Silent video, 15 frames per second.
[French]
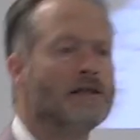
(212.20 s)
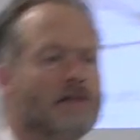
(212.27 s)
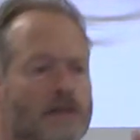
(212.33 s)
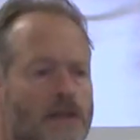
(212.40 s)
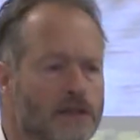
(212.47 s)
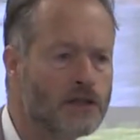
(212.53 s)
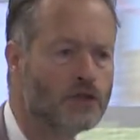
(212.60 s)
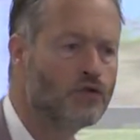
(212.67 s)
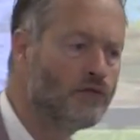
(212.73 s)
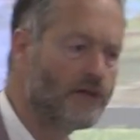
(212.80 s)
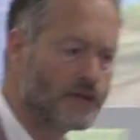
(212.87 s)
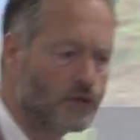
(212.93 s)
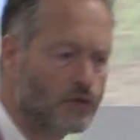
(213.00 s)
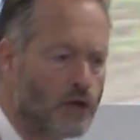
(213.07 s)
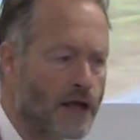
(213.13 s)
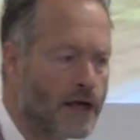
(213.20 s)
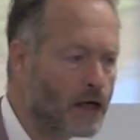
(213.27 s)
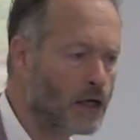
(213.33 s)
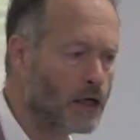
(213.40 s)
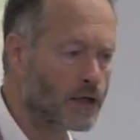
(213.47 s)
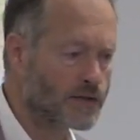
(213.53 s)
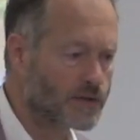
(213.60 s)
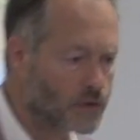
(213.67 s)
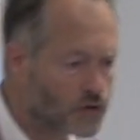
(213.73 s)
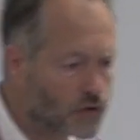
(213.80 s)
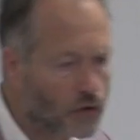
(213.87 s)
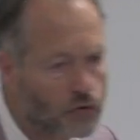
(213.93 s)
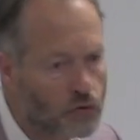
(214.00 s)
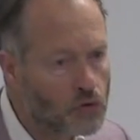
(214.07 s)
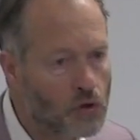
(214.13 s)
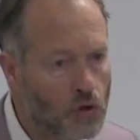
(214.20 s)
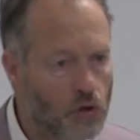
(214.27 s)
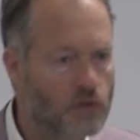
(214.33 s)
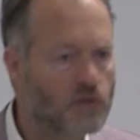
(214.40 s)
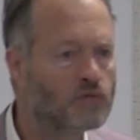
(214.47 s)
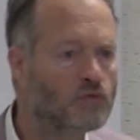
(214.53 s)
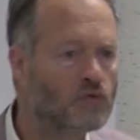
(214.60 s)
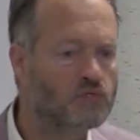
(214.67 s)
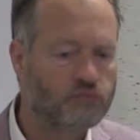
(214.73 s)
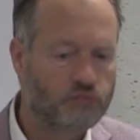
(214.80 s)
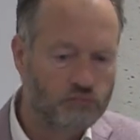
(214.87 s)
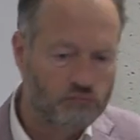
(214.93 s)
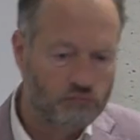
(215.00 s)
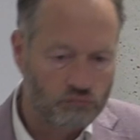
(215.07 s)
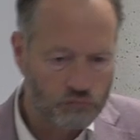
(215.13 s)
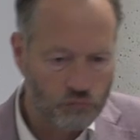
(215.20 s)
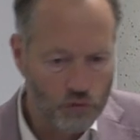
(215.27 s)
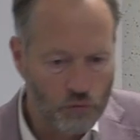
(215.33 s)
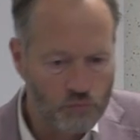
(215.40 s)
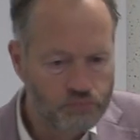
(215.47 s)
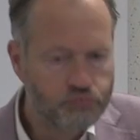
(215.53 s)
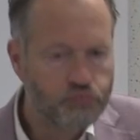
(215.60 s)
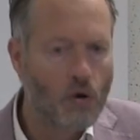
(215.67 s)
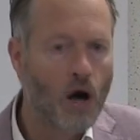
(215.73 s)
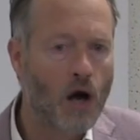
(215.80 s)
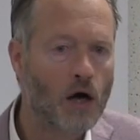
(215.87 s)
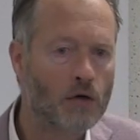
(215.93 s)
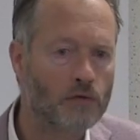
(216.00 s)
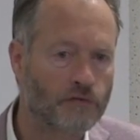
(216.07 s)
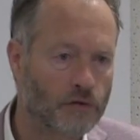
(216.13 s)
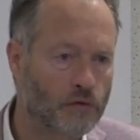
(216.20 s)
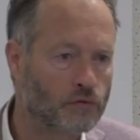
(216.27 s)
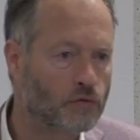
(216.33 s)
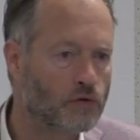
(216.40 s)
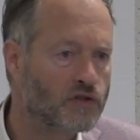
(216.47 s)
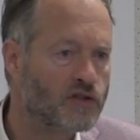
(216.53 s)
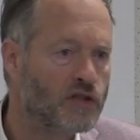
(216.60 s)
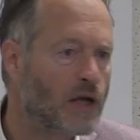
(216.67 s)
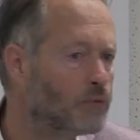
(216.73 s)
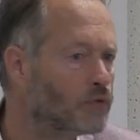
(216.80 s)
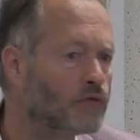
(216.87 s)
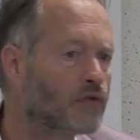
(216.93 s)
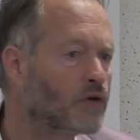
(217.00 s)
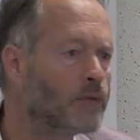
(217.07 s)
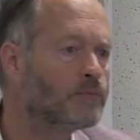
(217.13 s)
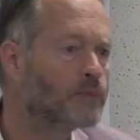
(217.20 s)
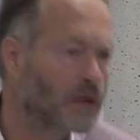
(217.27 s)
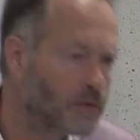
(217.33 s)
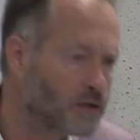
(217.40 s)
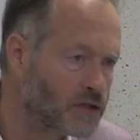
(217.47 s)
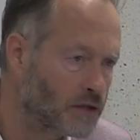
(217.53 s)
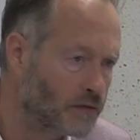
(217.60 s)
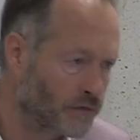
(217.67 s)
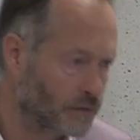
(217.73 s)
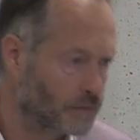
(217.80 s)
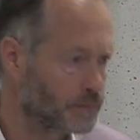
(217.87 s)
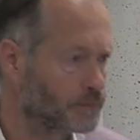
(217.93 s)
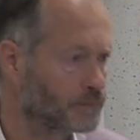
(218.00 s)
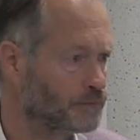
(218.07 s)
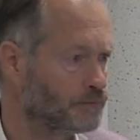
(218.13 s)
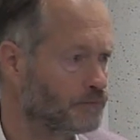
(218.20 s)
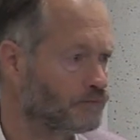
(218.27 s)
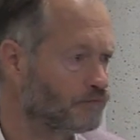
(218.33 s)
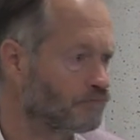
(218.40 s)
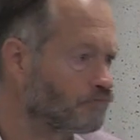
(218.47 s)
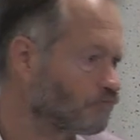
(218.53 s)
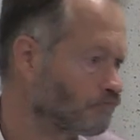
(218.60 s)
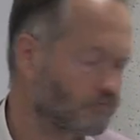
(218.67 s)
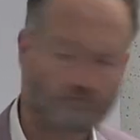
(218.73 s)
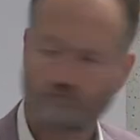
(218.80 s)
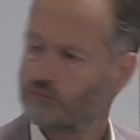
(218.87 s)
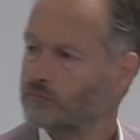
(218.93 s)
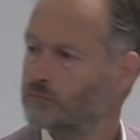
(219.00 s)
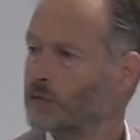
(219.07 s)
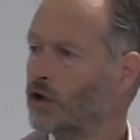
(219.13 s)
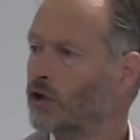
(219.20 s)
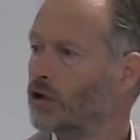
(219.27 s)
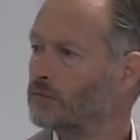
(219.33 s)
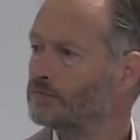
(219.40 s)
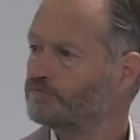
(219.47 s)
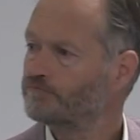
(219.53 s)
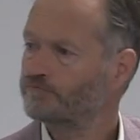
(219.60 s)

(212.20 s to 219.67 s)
c'est des tissus vasculaires, c'est une sorte de, bois, de, xylem xylème ou de phloème primitif. D'accord